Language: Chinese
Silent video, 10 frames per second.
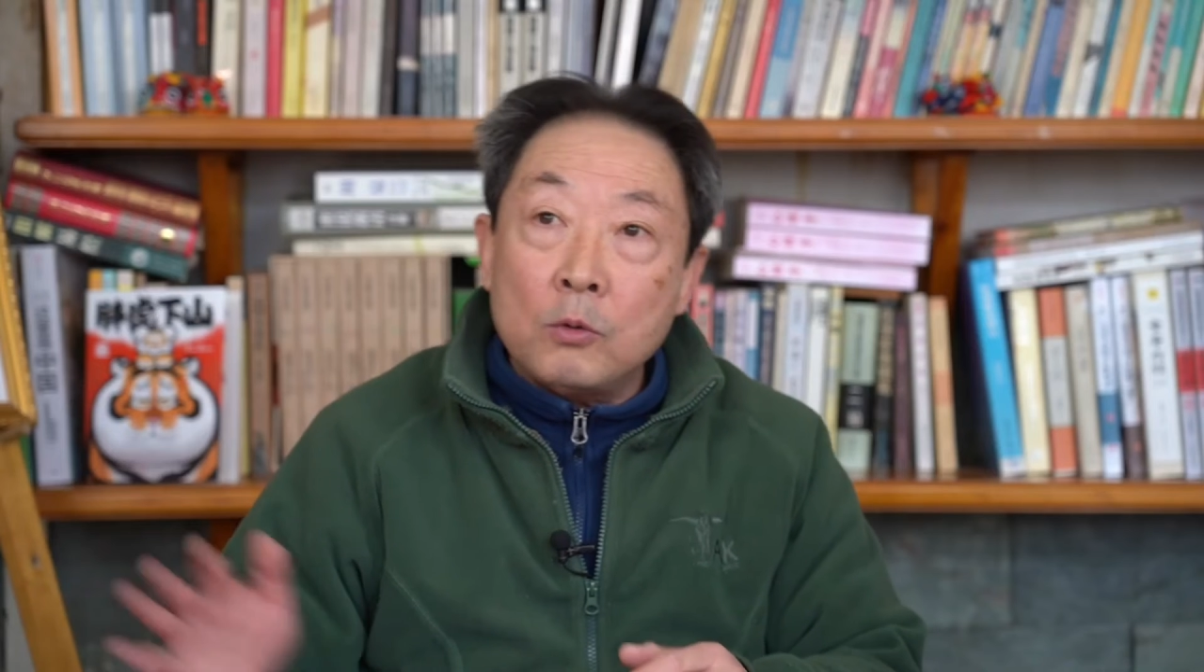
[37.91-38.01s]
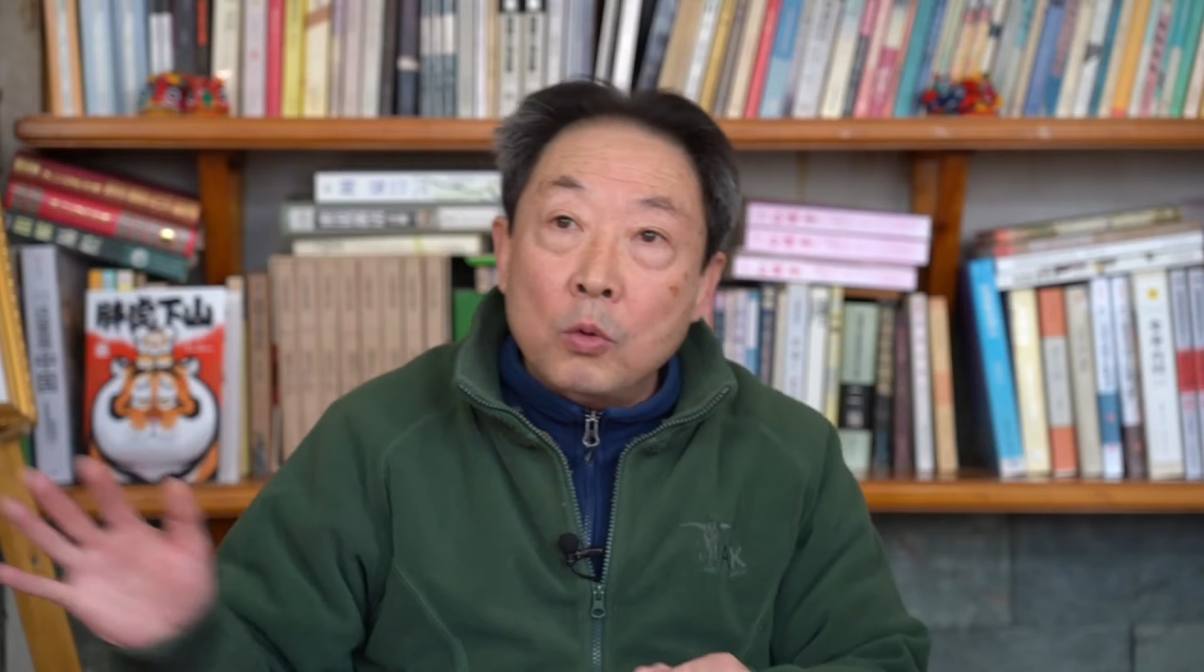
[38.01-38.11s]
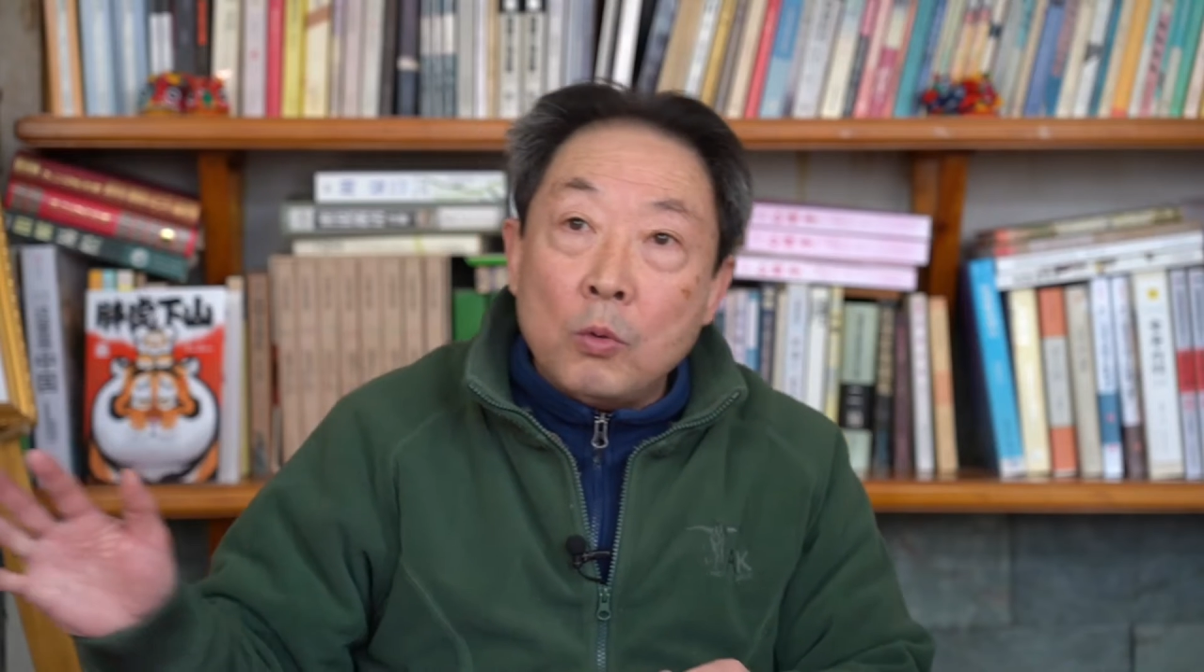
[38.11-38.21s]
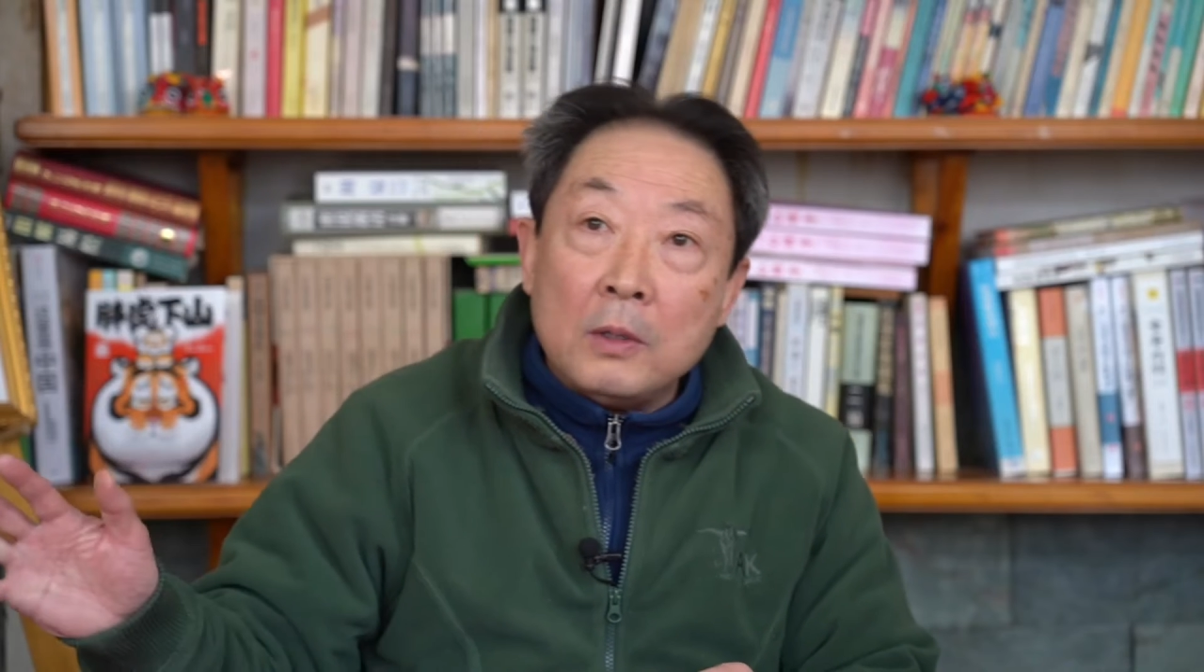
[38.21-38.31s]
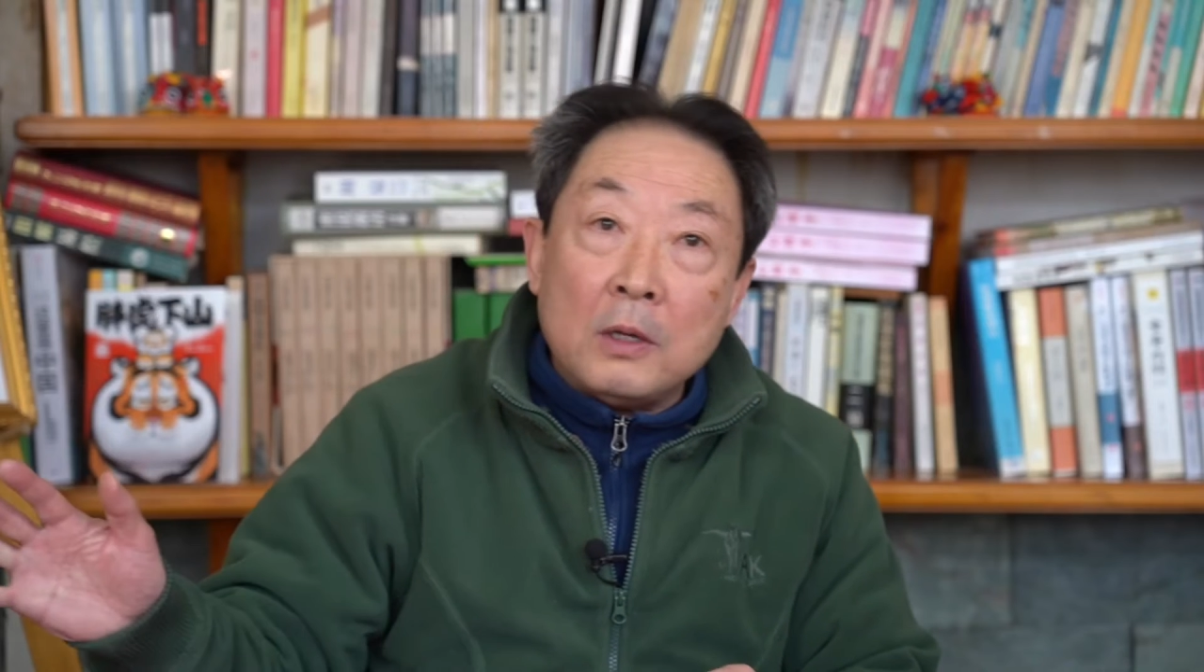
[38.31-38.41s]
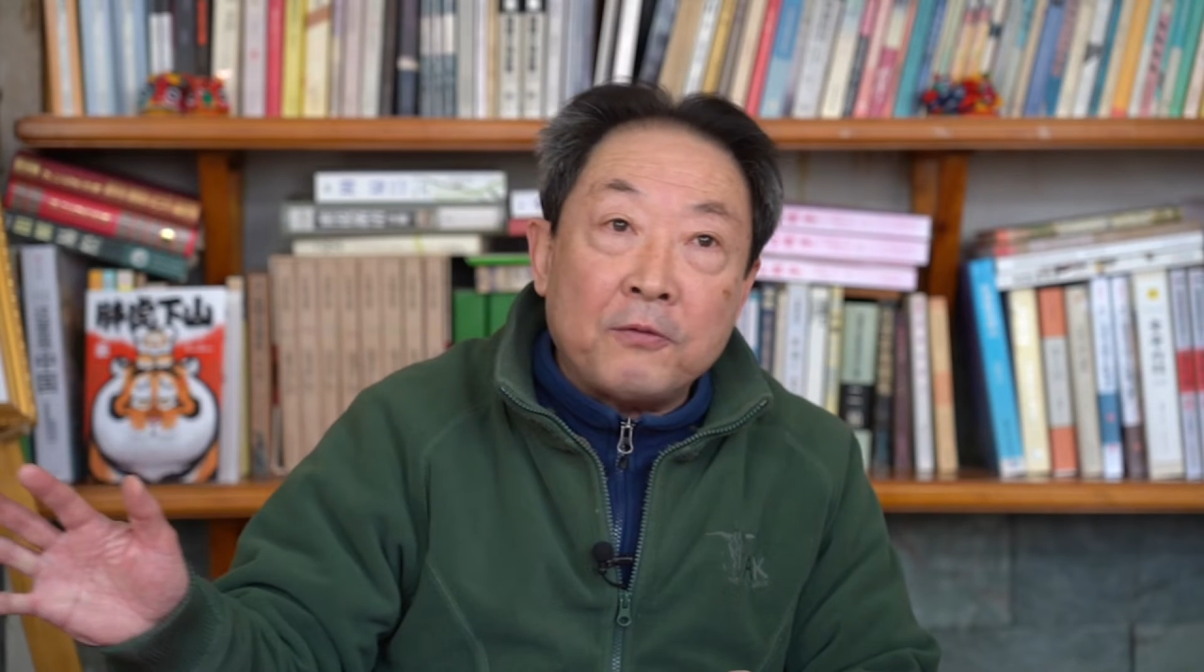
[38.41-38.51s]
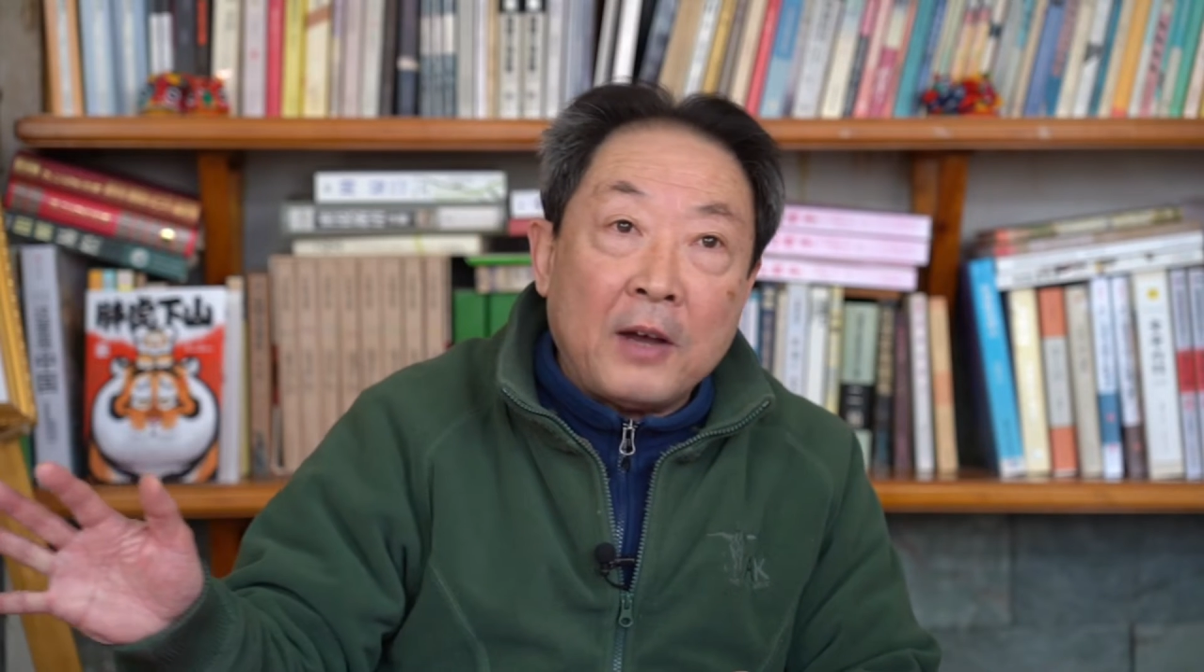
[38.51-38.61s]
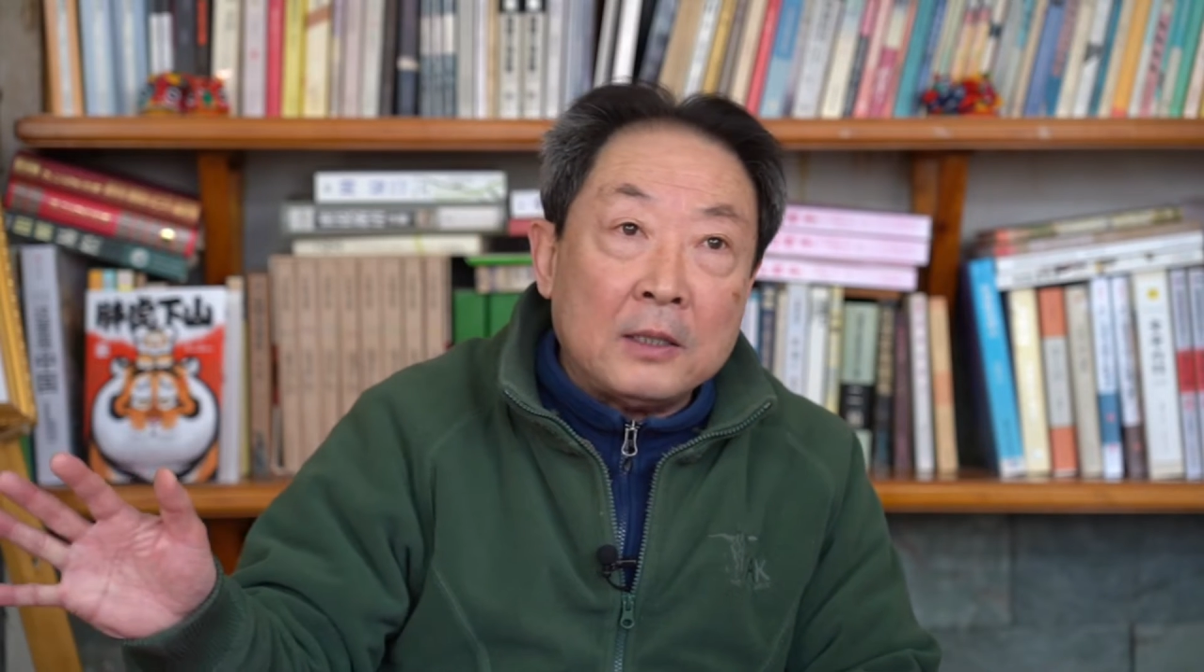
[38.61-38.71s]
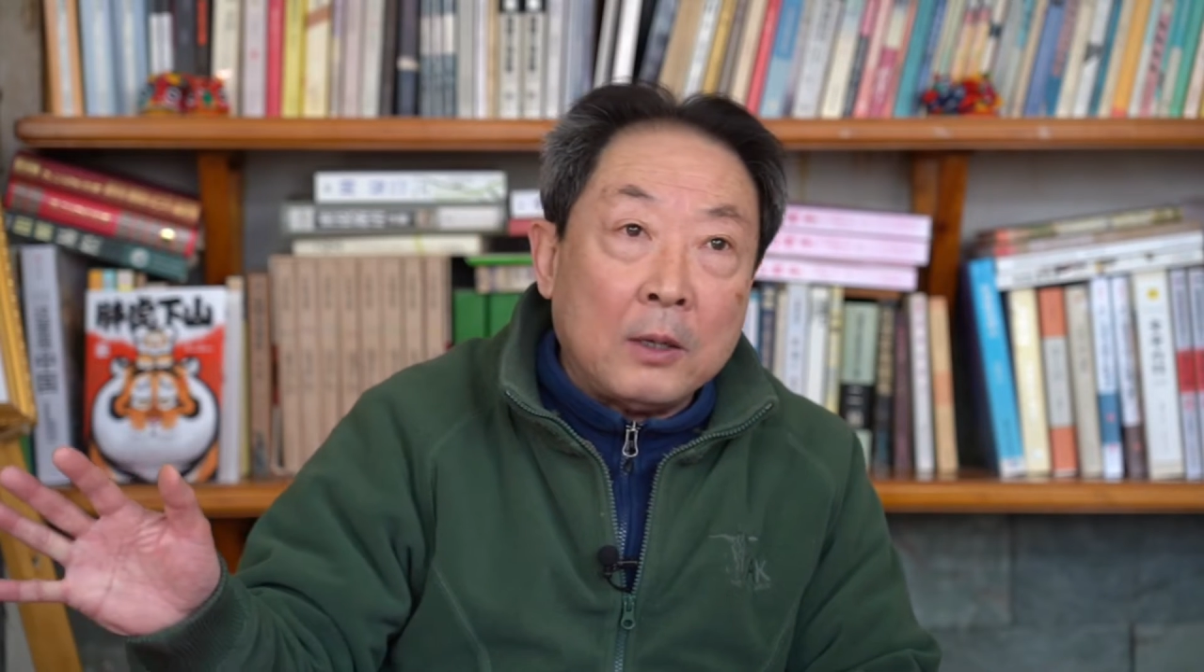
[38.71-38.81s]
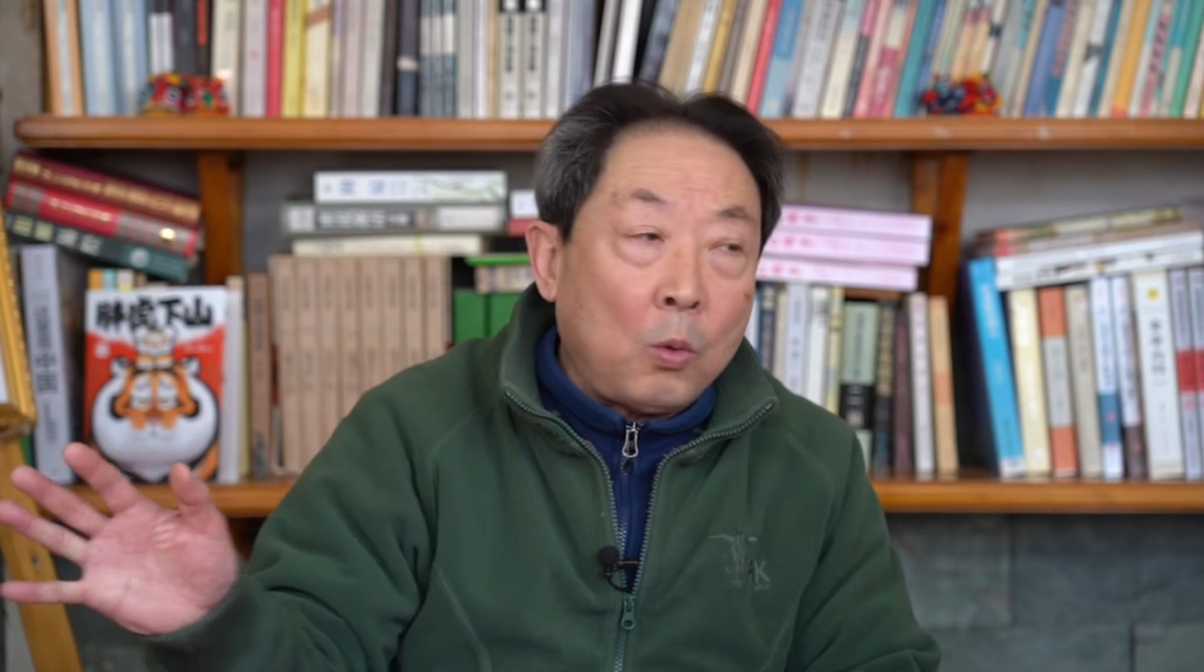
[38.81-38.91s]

如果你发现